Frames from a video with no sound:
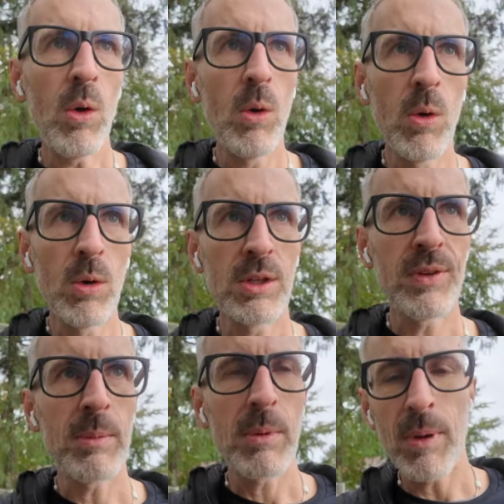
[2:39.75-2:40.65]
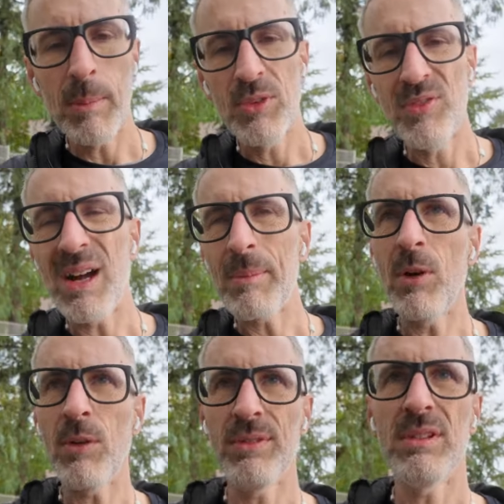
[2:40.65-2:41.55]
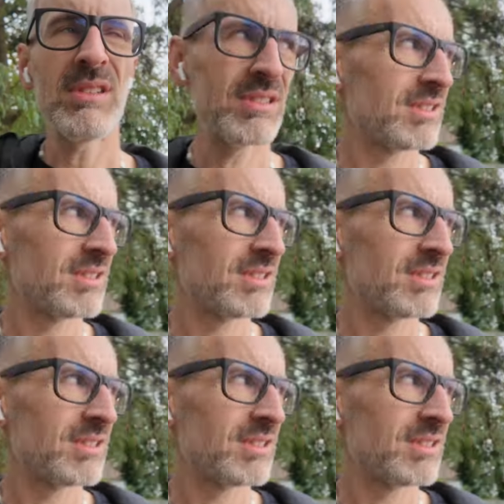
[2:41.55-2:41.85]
Und ich werde mich mal ein bisschen warm laufen.